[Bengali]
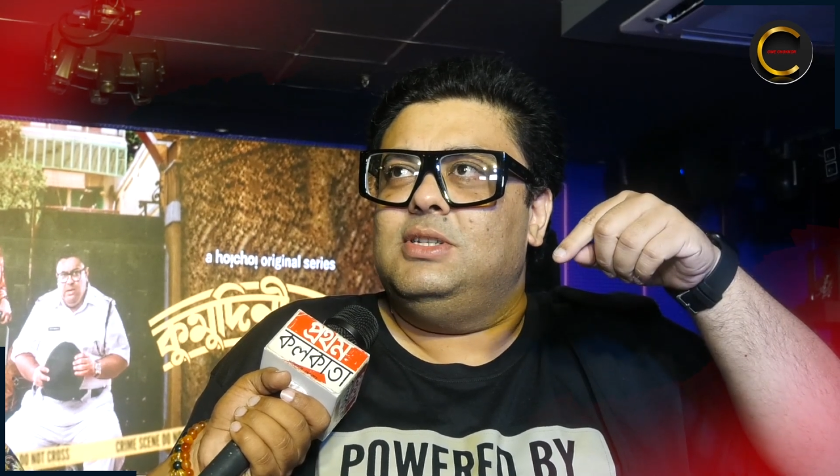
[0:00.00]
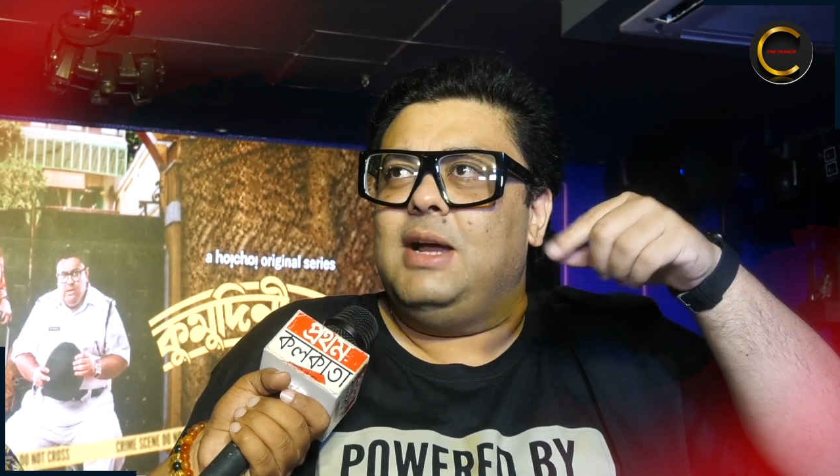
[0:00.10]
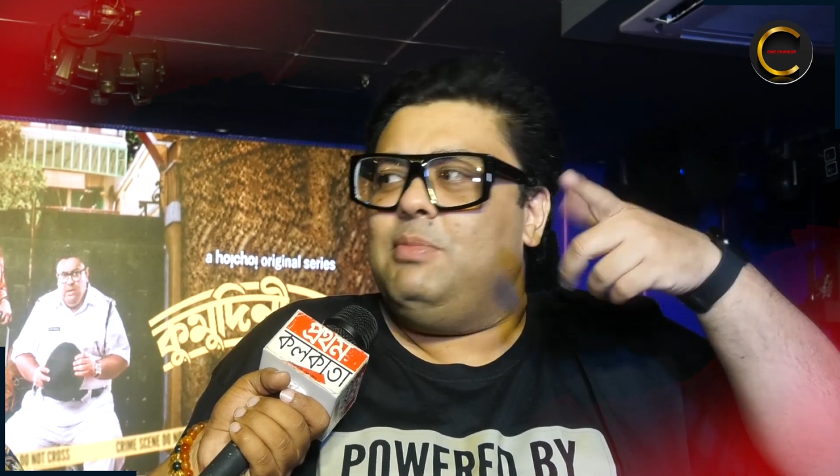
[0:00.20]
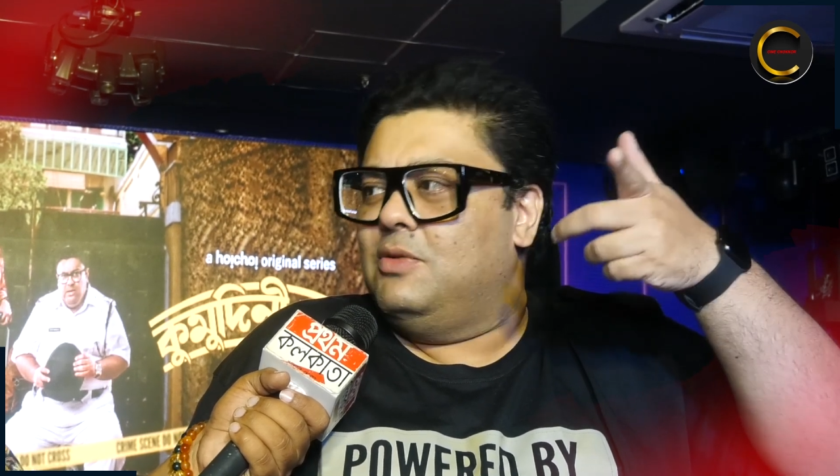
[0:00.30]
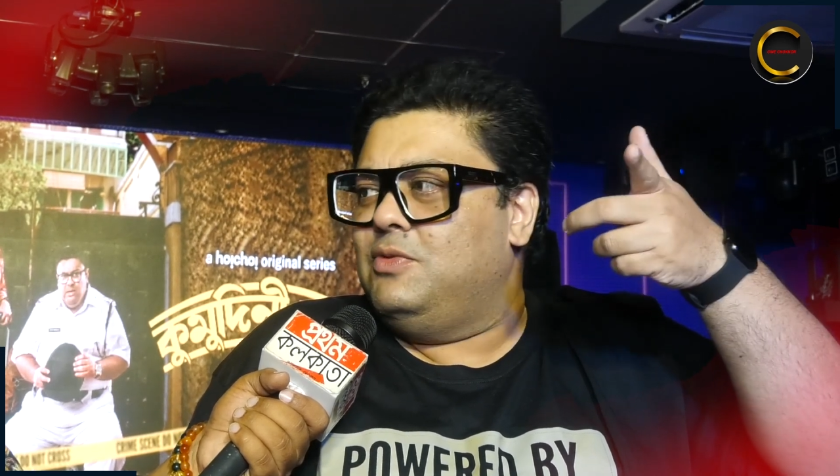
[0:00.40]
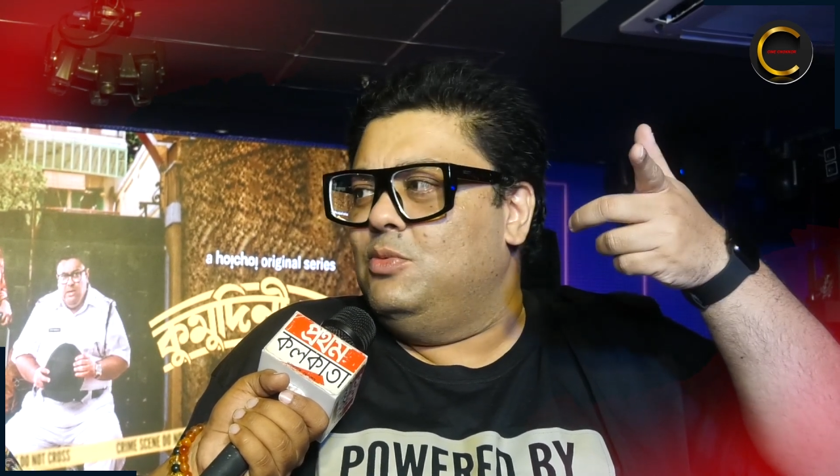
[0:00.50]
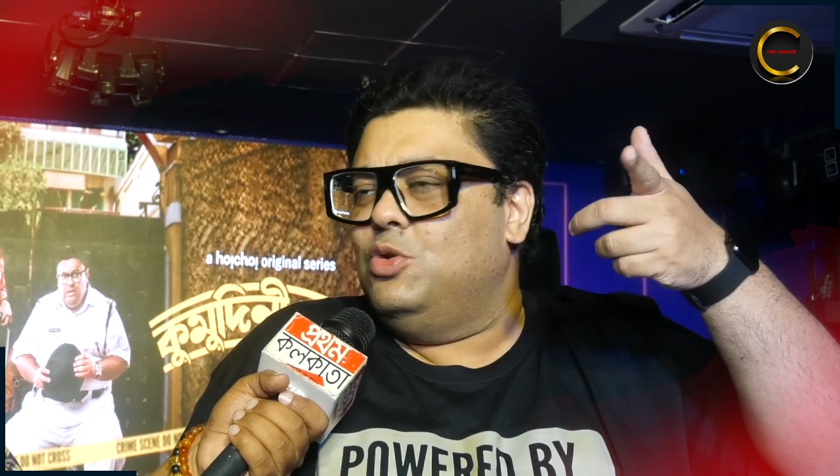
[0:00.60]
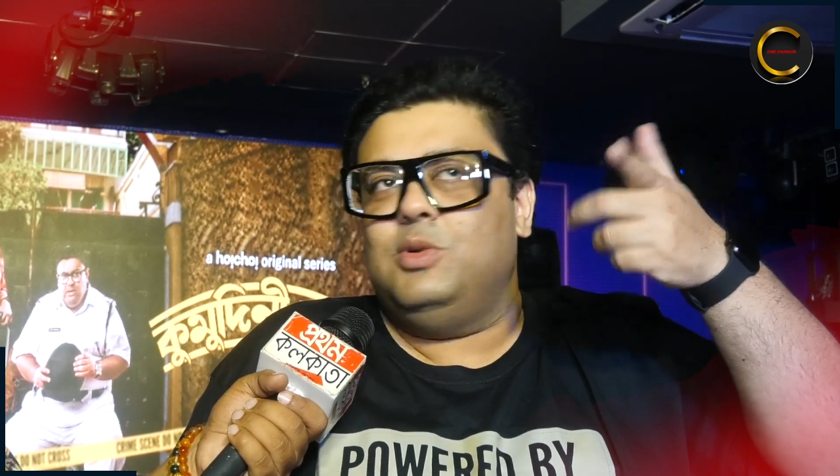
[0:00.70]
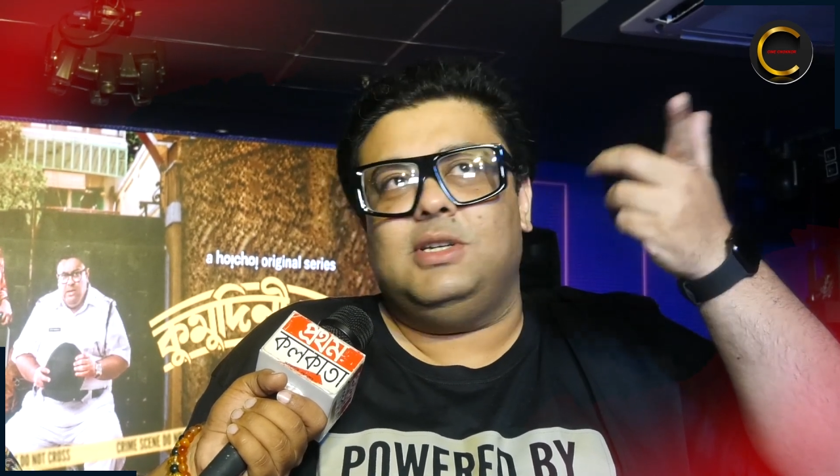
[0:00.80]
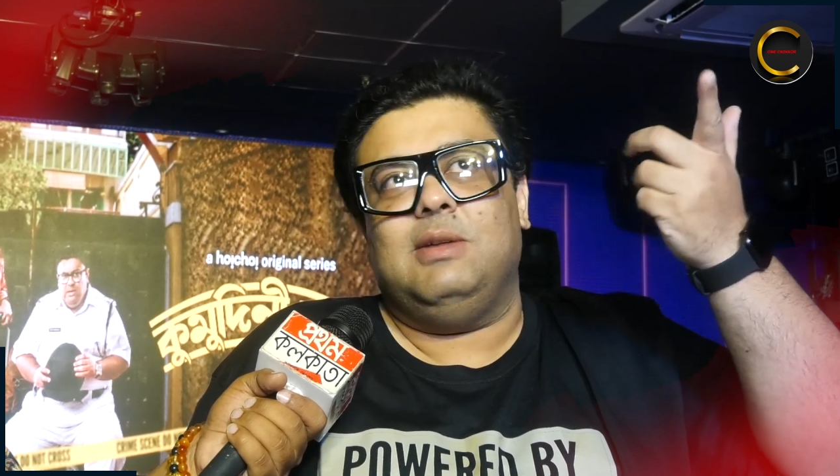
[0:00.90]
যা পারফর্ম
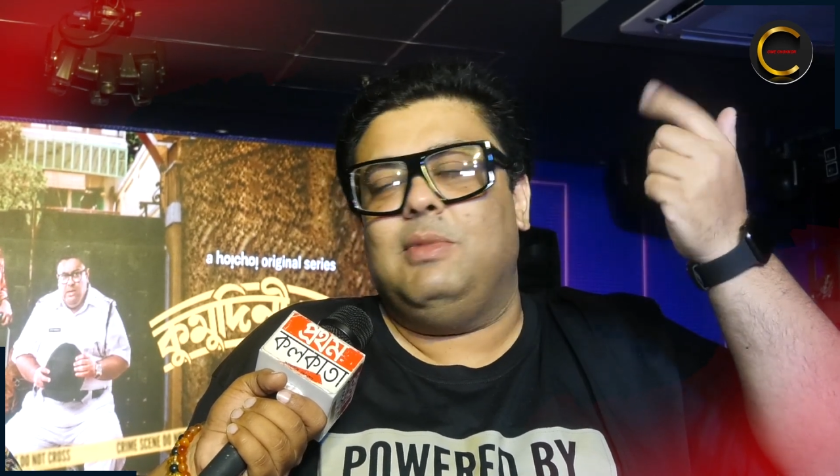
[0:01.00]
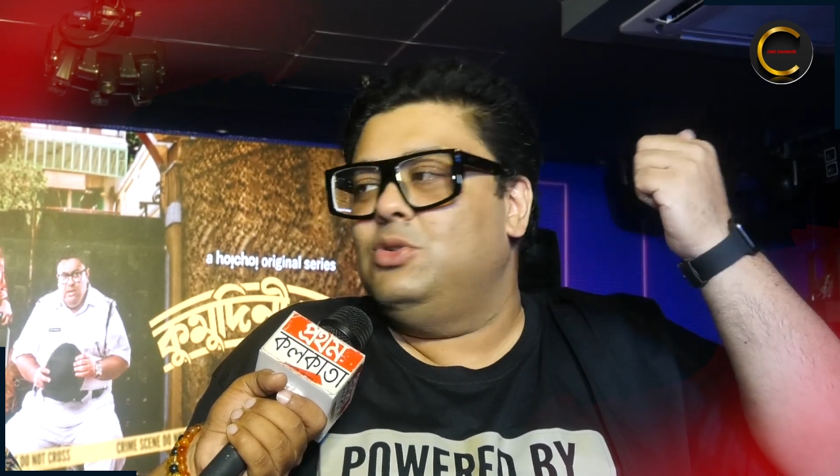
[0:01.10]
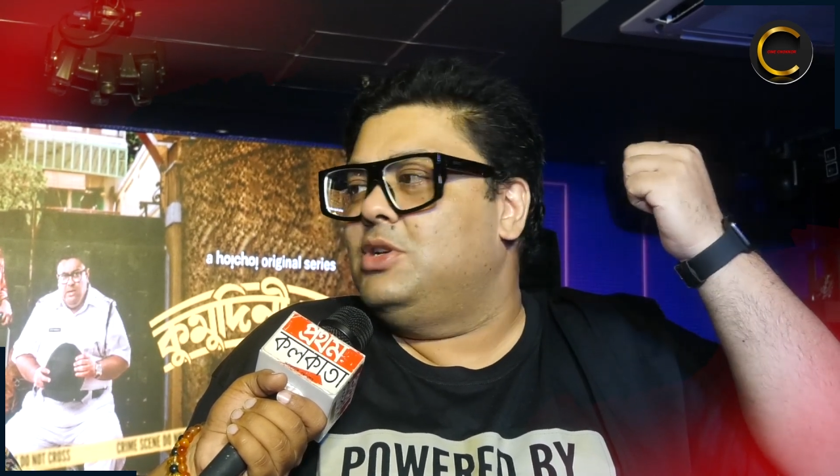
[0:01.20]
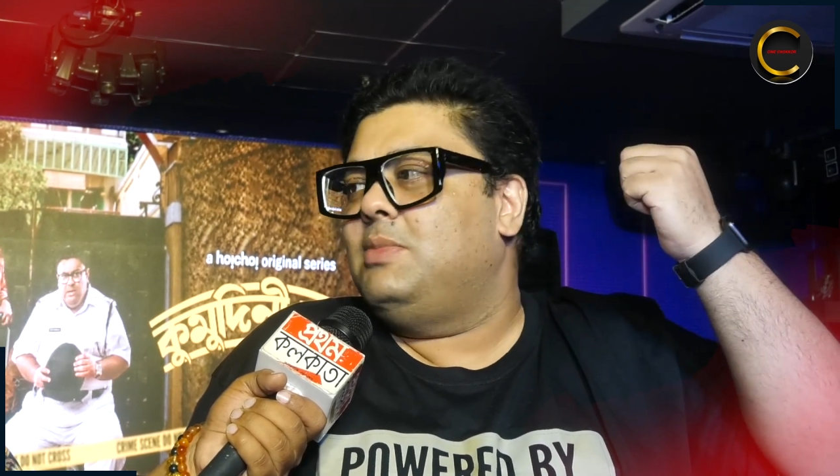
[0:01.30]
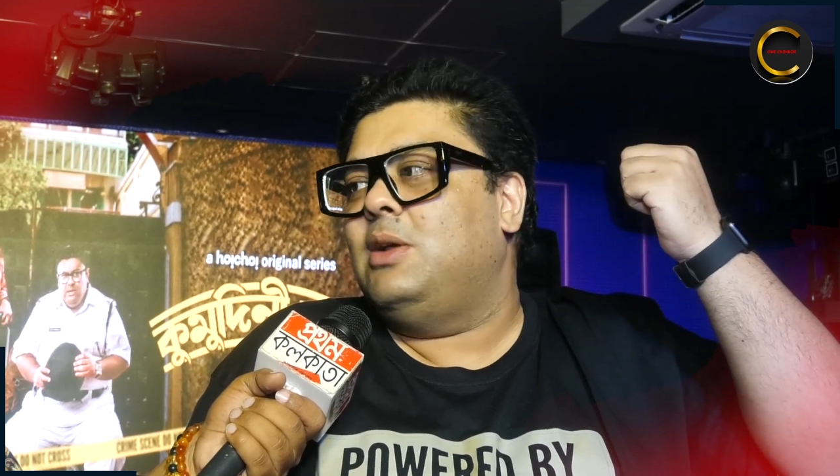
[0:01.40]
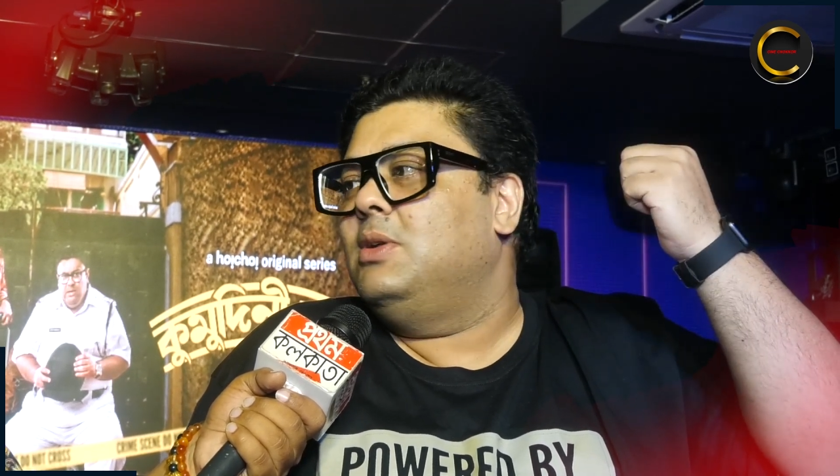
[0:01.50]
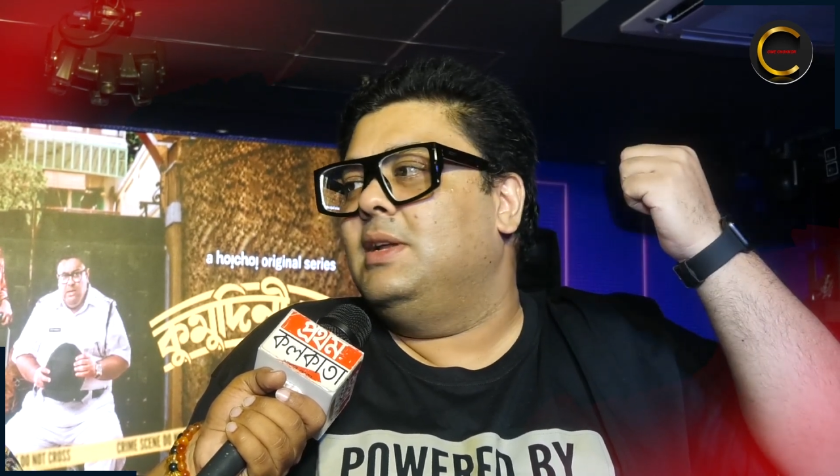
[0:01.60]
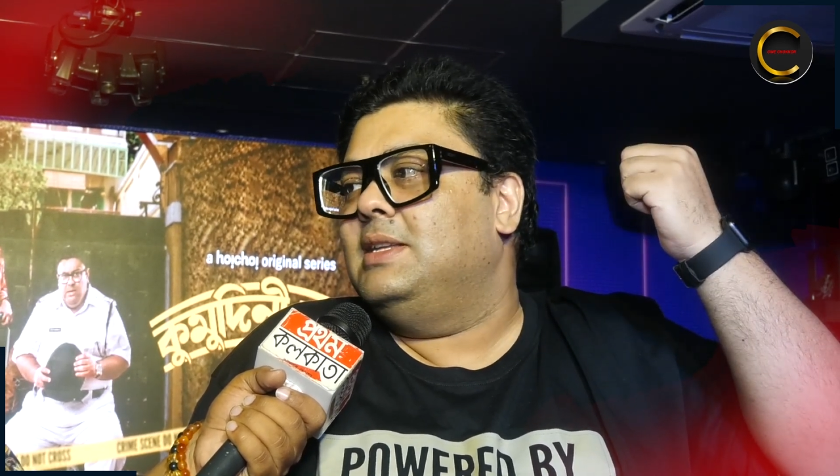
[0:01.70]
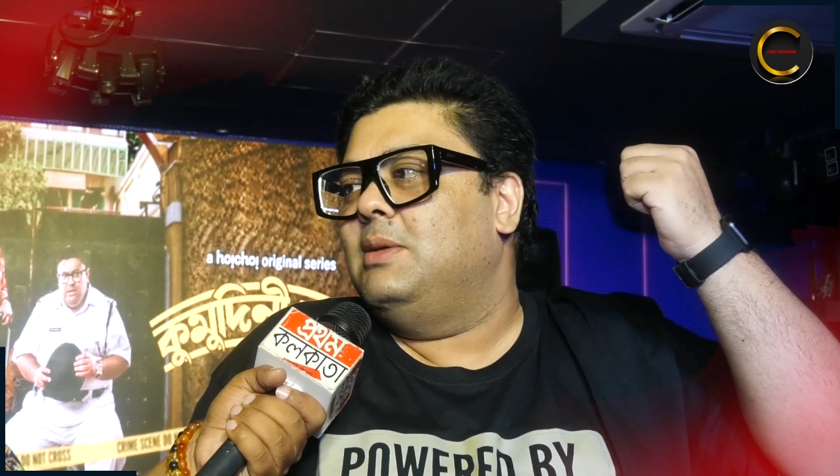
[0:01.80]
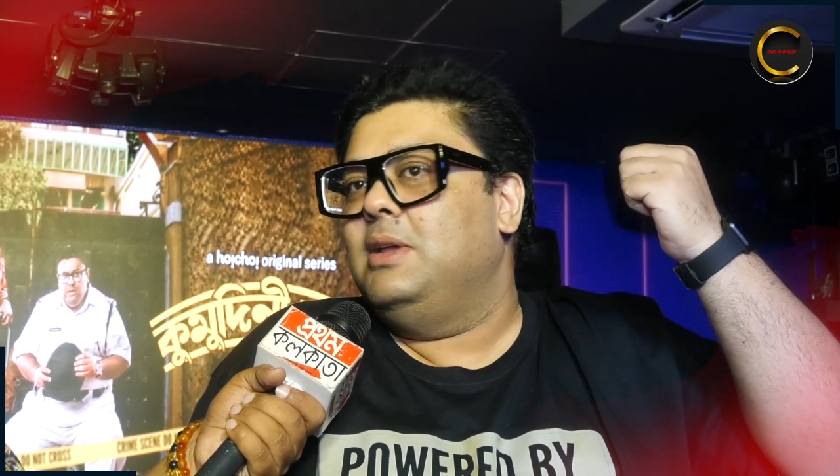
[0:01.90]
করবে সেটা মানুষের ভালো
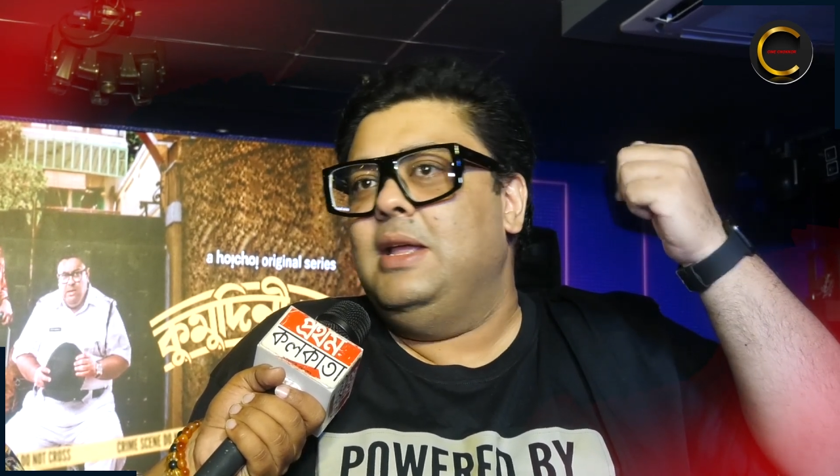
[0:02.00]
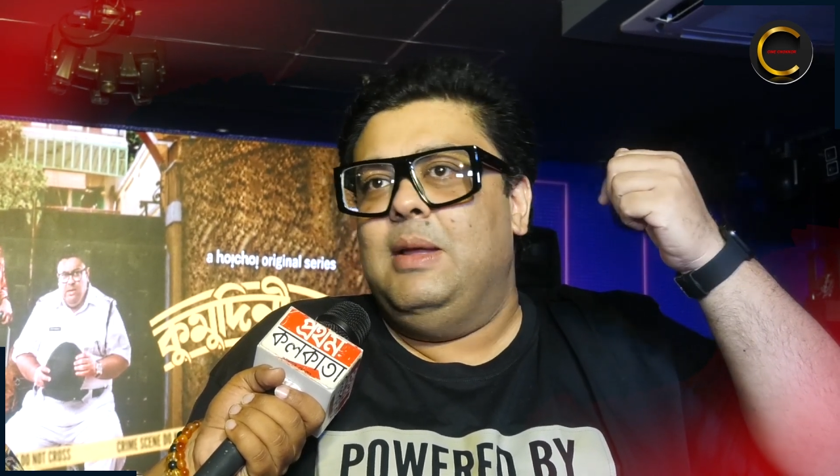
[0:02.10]
লেগে যাবে